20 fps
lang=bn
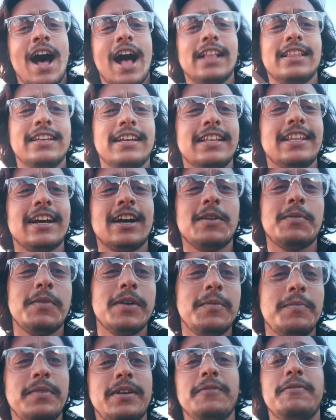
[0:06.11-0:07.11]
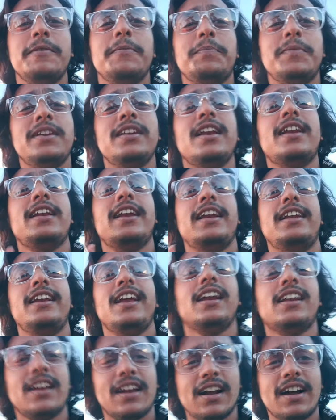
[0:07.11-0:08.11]
আজকে দেখাবো এমটি ফিফটিনের
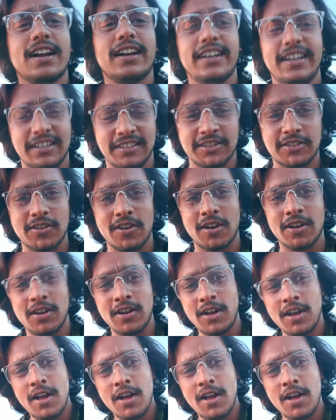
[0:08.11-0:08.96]
রেডিয়েটার গার্ড ইনস্টল